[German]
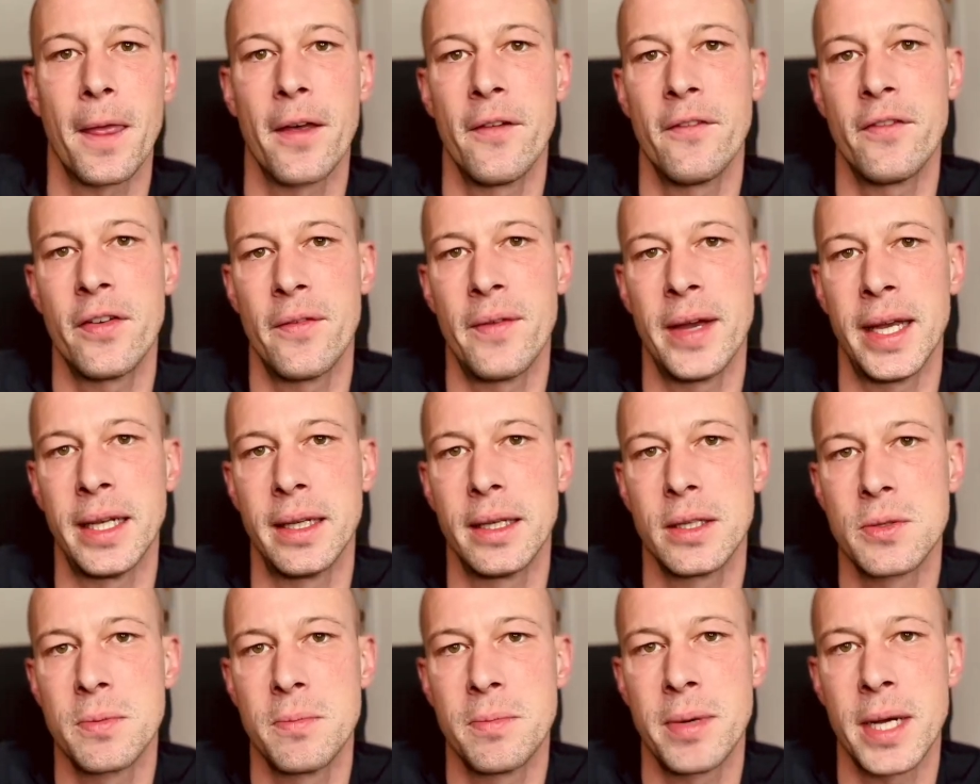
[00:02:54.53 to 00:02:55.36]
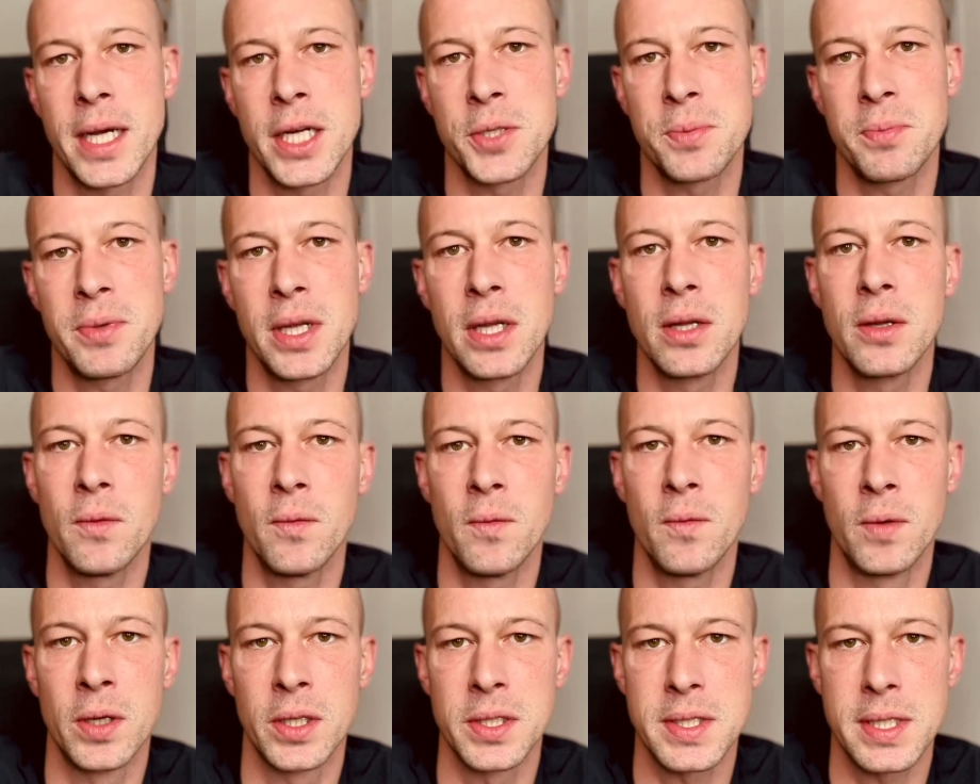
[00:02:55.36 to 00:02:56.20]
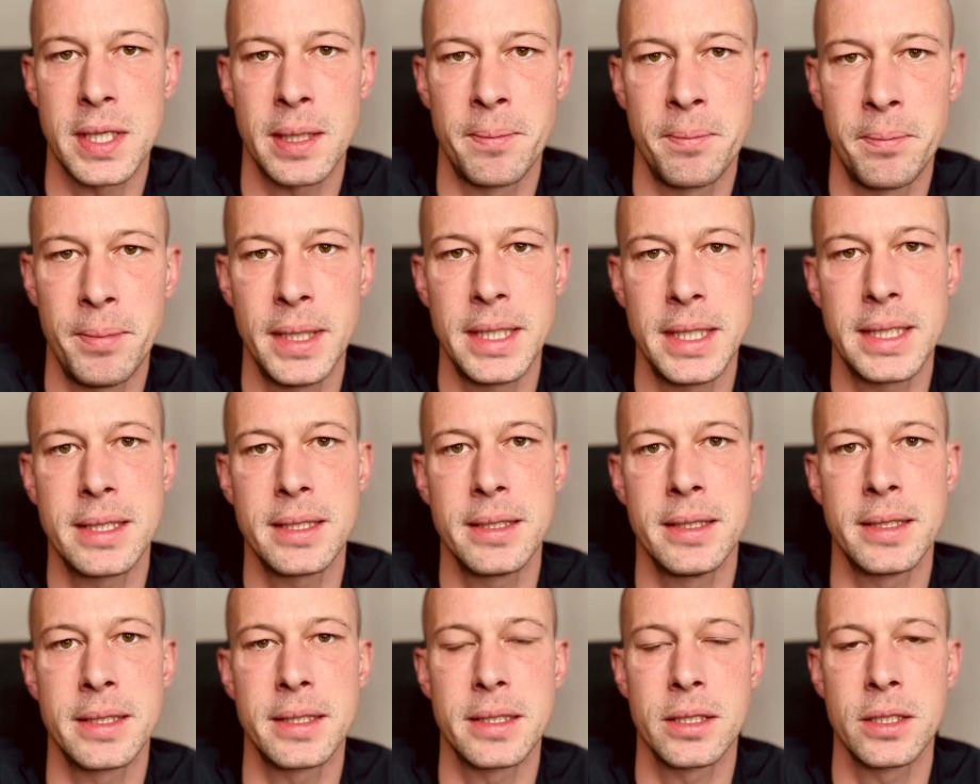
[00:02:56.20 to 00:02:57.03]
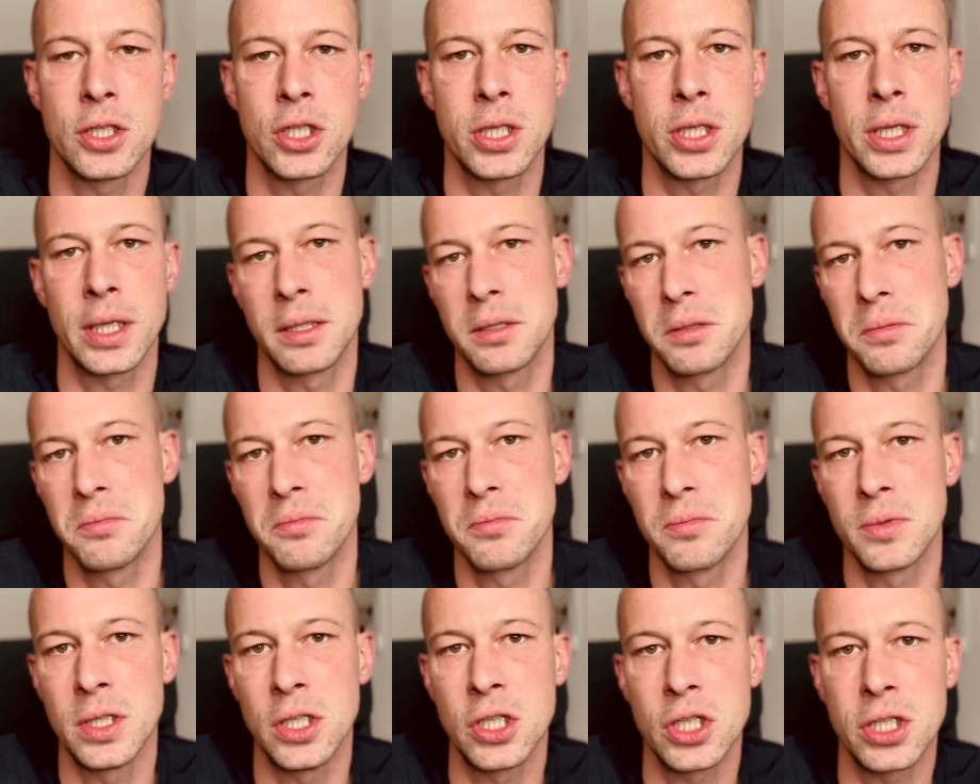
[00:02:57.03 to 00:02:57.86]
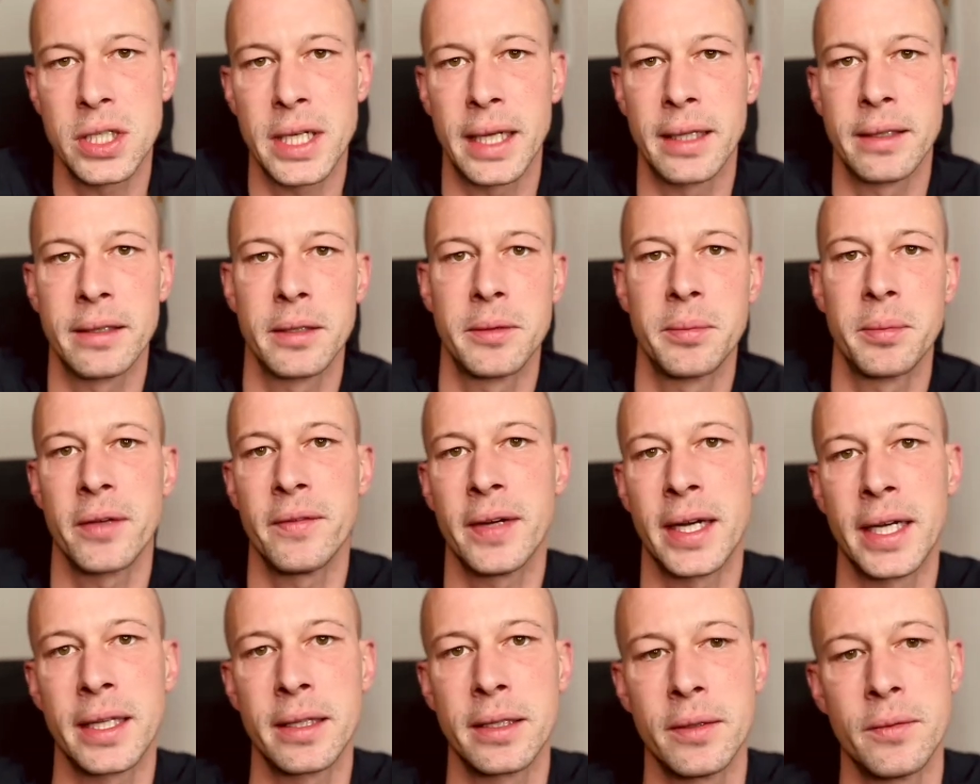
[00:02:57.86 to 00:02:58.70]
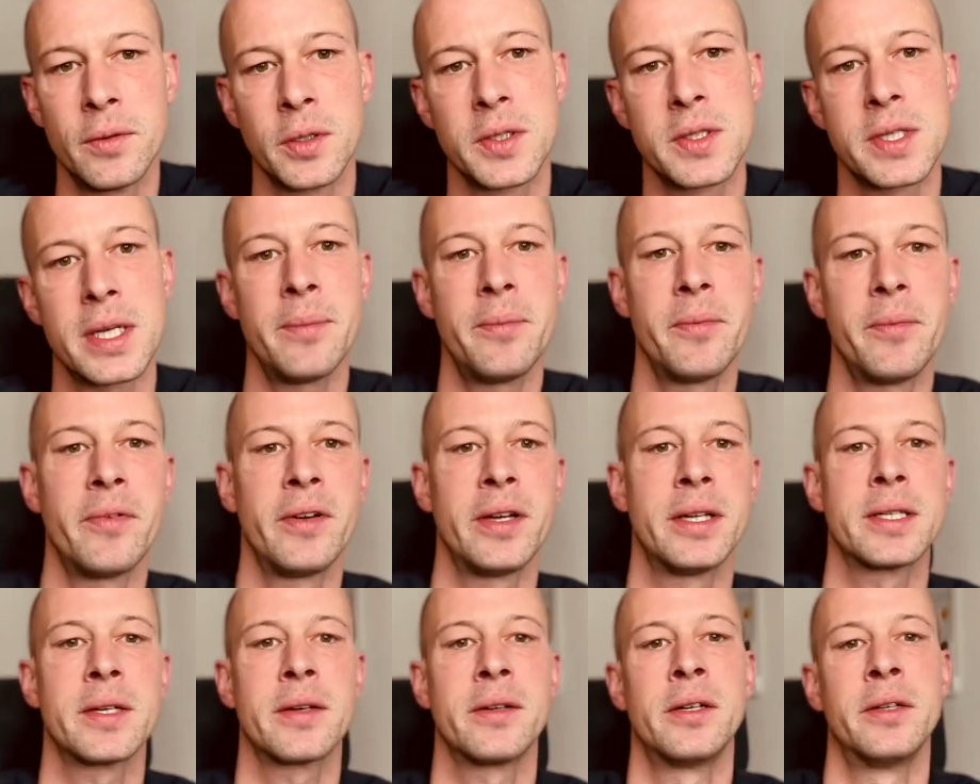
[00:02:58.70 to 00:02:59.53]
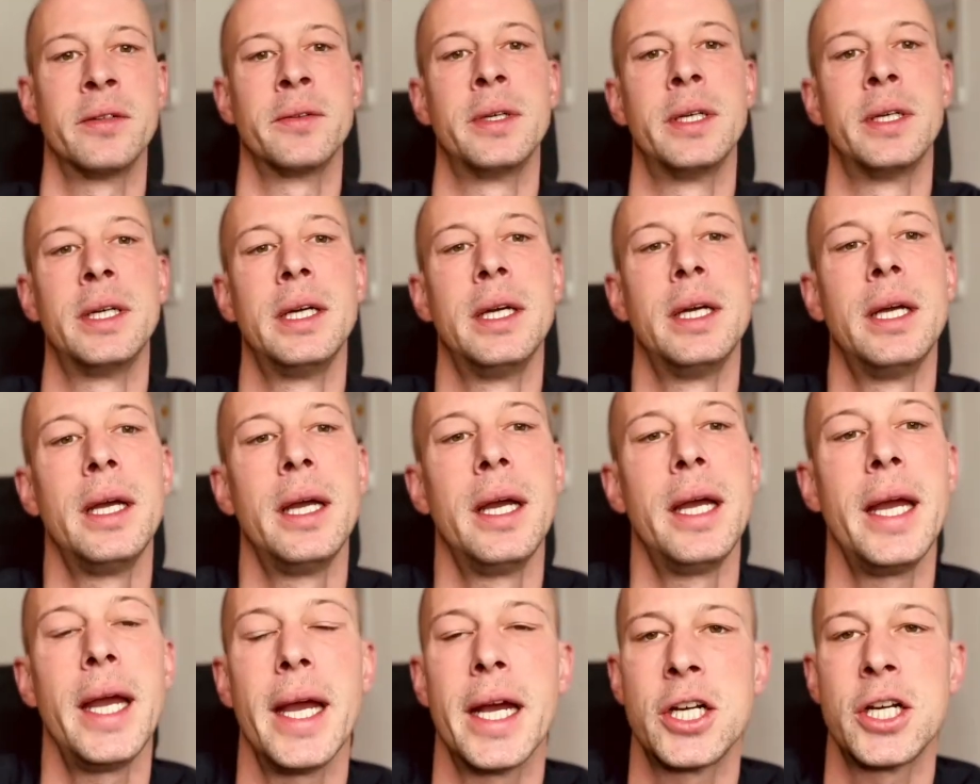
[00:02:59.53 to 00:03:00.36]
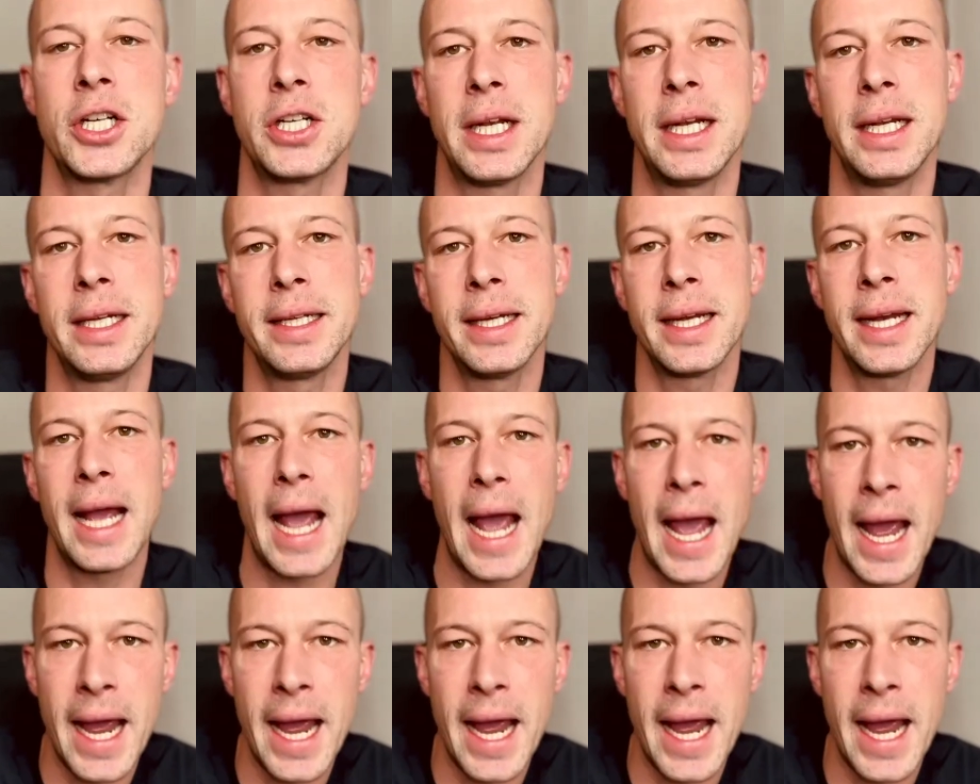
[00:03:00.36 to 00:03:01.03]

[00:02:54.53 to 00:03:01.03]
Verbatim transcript: Verwende zum Beispiel WhatsApp Business statt die standardprivate private WhatsApp-File. Erstelle dir eine